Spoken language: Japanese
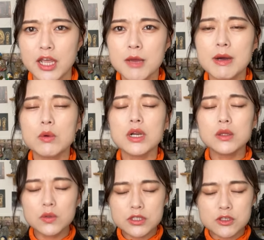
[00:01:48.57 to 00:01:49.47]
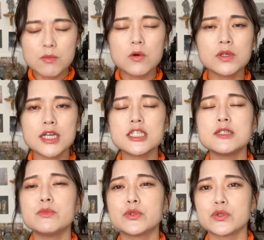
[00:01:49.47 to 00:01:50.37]
まあ、これどっちとも同じ
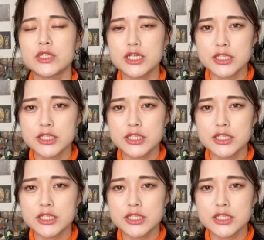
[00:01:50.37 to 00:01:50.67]
人物を指し